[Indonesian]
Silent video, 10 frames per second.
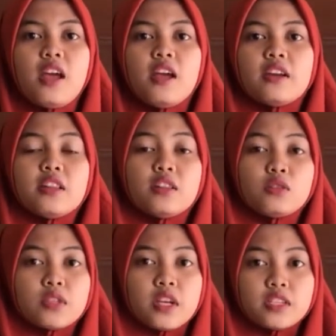dan tentu
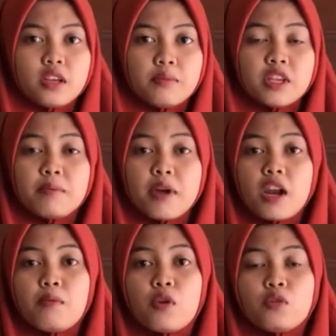saja bagi para
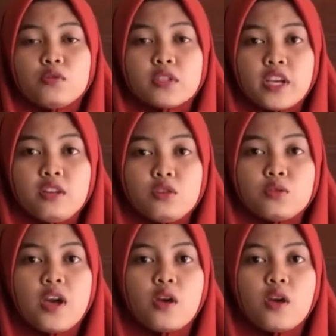produsen juga